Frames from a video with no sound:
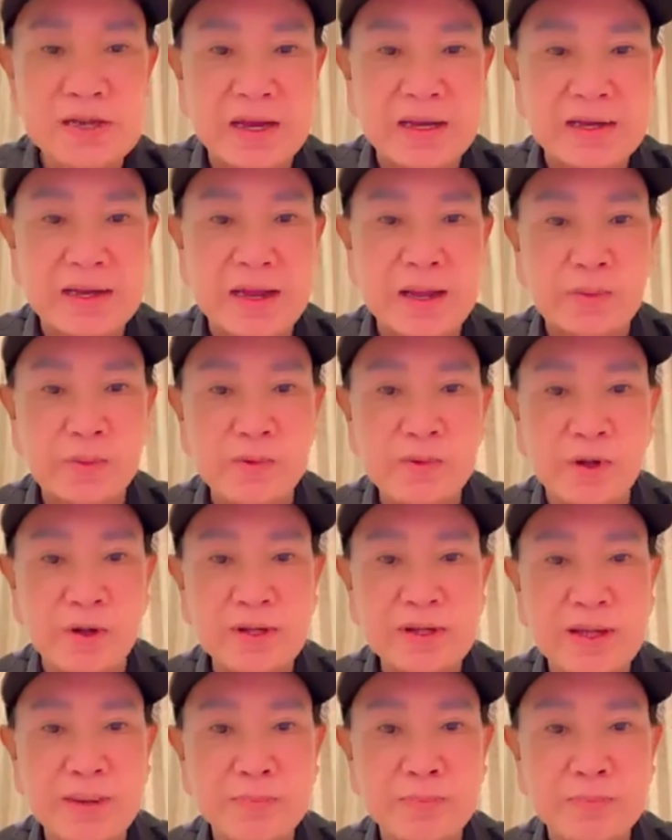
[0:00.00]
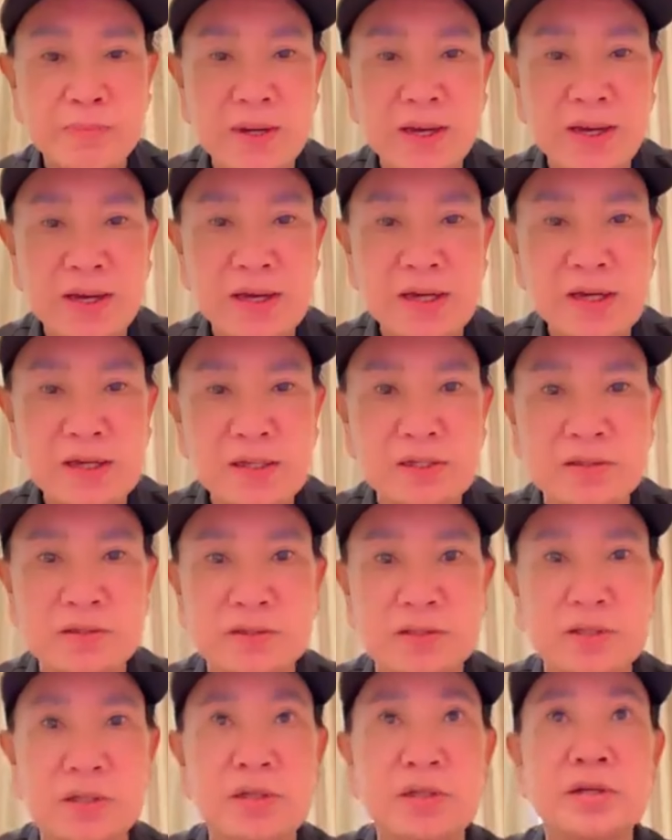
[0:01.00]
cứ ngày nào cũng hỏi thăm má
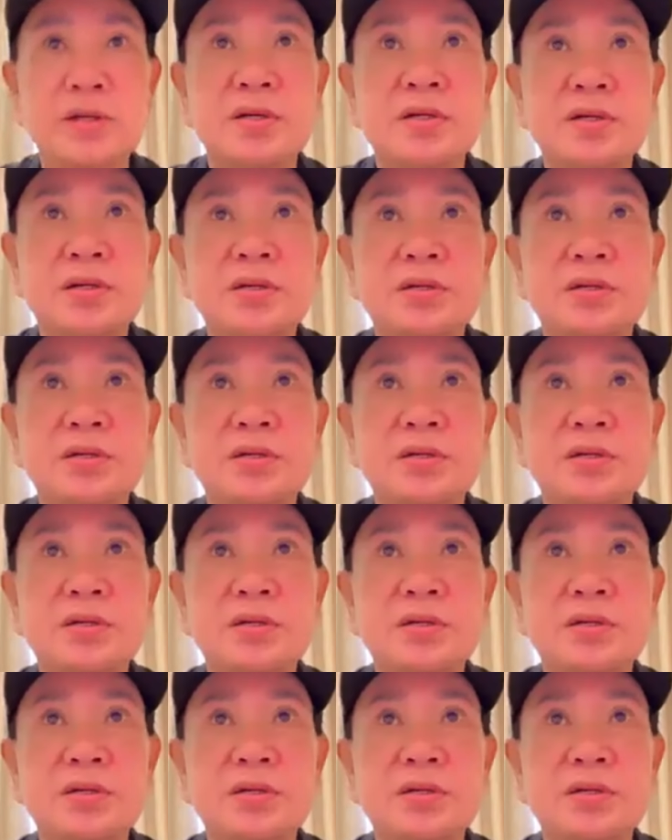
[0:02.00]
rồi